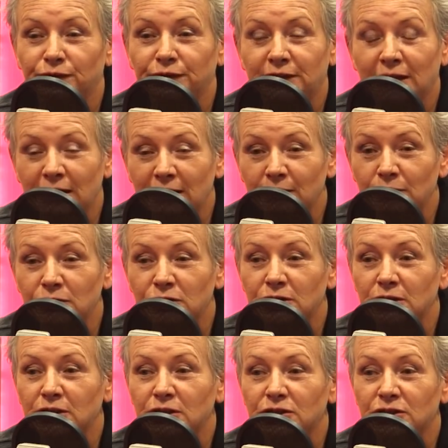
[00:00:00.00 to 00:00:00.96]
Wydaje mi
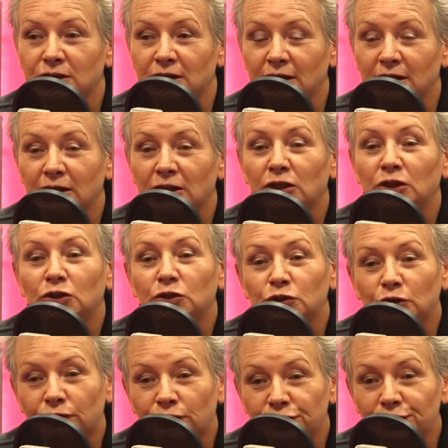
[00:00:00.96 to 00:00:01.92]
się, że
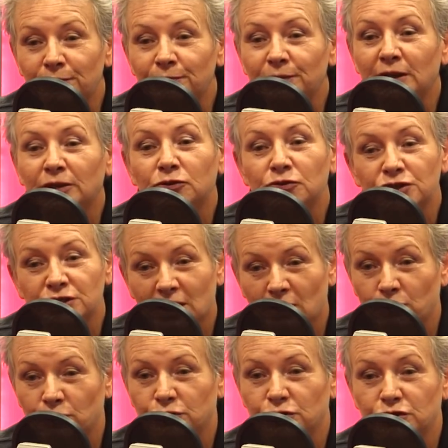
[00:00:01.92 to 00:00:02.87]
dowodem na
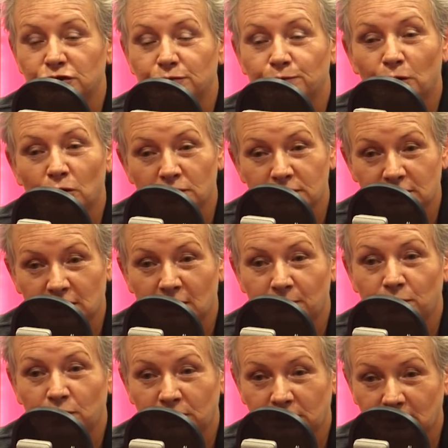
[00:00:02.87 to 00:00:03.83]
dojrzałość polskiej
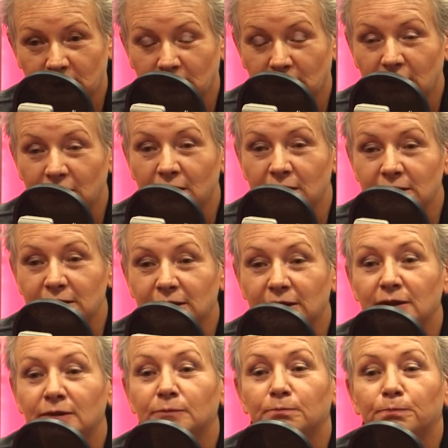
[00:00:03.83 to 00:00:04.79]
polityki jest
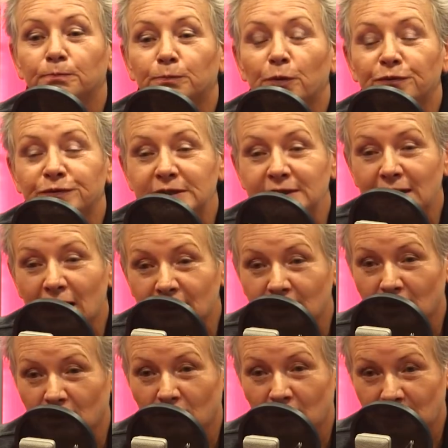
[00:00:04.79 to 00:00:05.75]

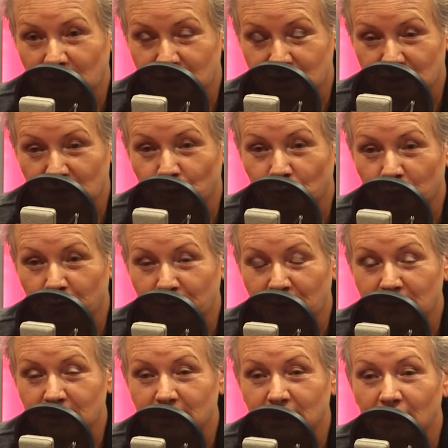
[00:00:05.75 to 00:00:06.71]
powstanie koalicji
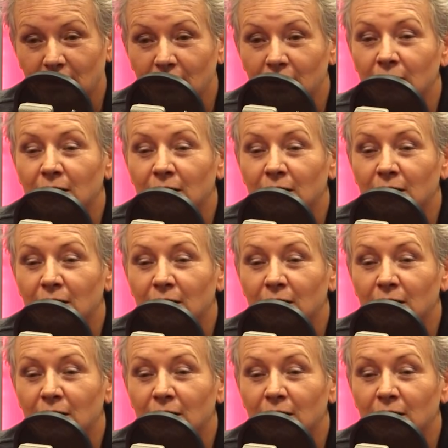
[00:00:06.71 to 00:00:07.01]
europejskiej.